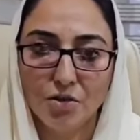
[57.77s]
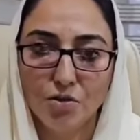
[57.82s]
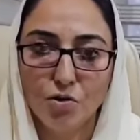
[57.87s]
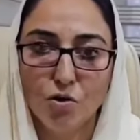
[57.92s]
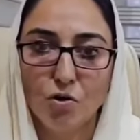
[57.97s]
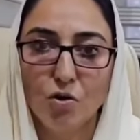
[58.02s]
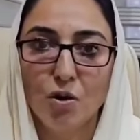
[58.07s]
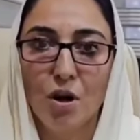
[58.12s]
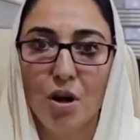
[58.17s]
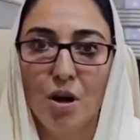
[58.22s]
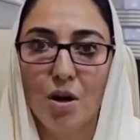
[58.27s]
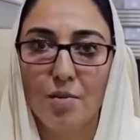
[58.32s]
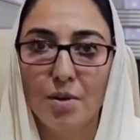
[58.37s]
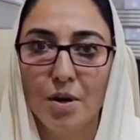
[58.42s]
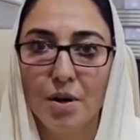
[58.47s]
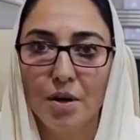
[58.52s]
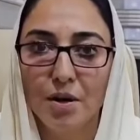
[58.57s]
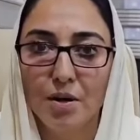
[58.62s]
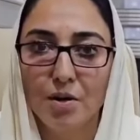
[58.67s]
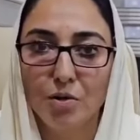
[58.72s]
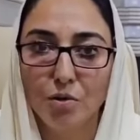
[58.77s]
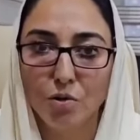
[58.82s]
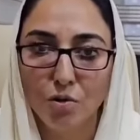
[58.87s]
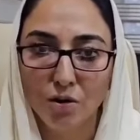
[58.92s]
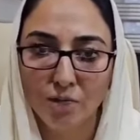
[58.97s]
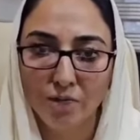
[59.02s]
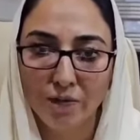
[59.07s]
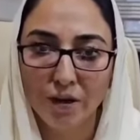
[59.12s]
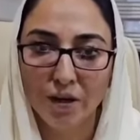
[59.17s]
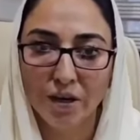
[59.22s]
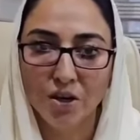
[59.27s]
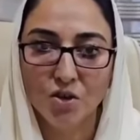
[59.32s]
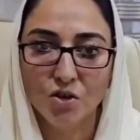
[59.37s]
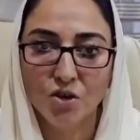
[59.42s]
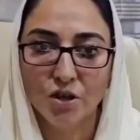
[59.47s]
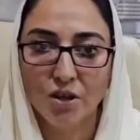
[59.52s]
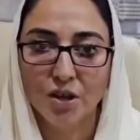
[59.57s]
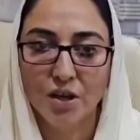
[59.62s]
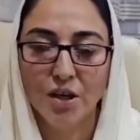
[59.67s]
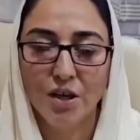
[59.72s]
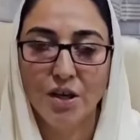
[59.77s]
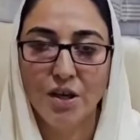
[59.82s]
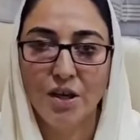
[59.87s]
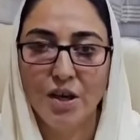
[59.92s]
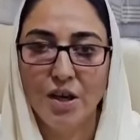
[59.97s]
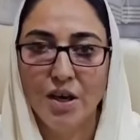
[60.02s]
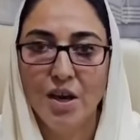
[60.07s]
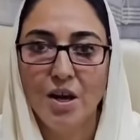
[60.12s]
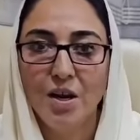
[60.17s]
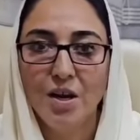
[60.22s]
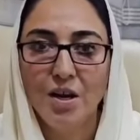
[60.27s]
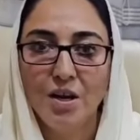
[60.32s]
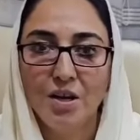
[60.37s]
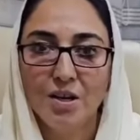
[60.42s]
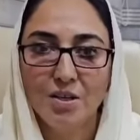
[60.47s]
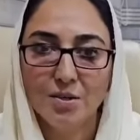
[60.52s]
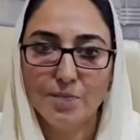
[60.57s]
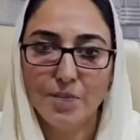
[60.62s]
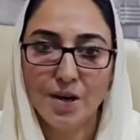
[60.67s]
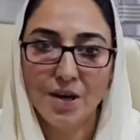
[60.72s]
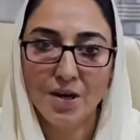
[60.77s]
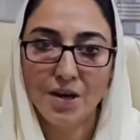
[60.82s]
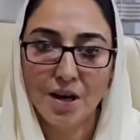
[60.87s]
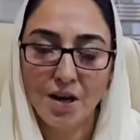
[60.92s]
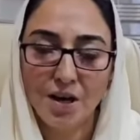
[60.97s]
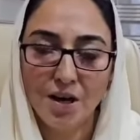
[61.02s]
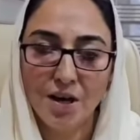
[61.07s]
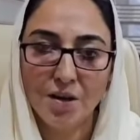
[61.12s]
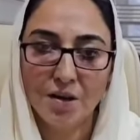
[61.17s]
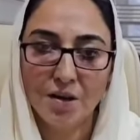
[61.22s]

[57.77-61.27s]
जो हमारी नोटिफिकेशन निकली इसमें यही